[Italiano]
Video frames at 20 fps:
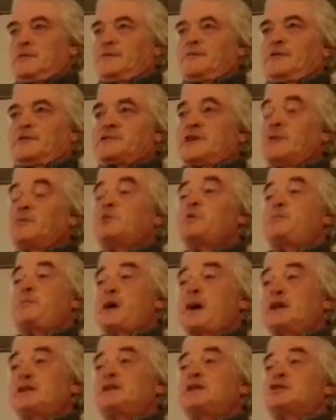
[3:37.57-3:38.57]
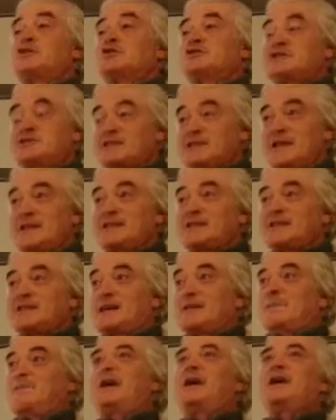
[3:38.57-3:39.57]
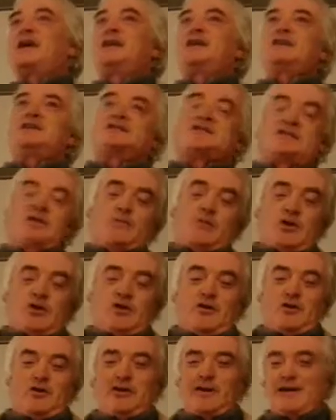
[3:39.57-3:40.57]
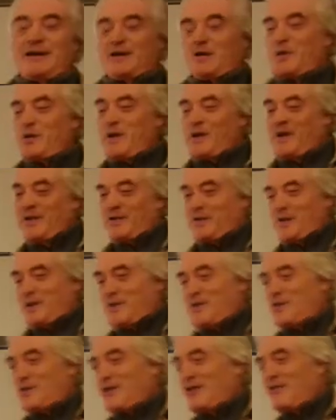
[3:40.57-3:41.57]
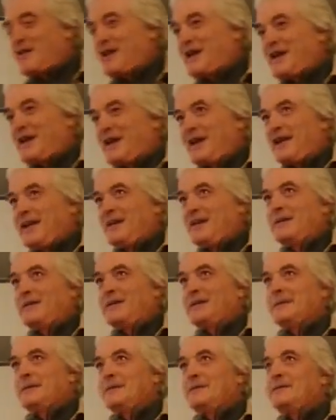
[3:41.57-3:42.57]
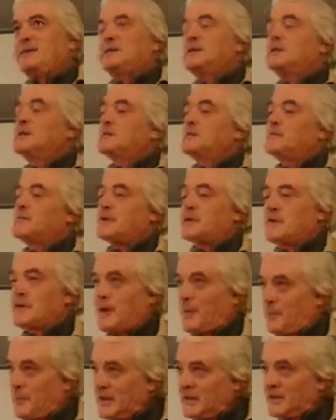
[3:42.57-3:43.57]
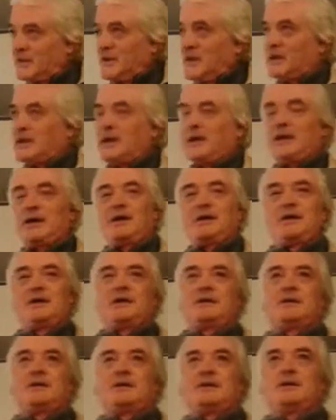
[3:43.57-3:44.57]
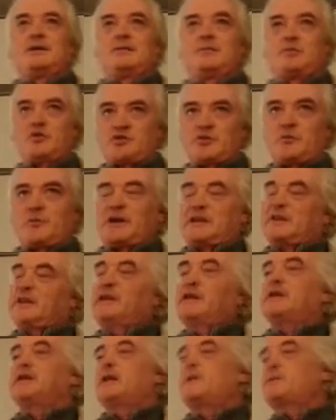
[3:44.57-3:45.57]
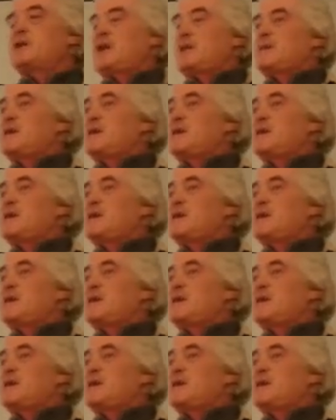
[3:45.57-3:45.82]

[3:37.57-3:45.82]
Facciamo i piani di coesistenza, benissimo che è qui che dobbiamo arrivare. però capite che posso partire da mille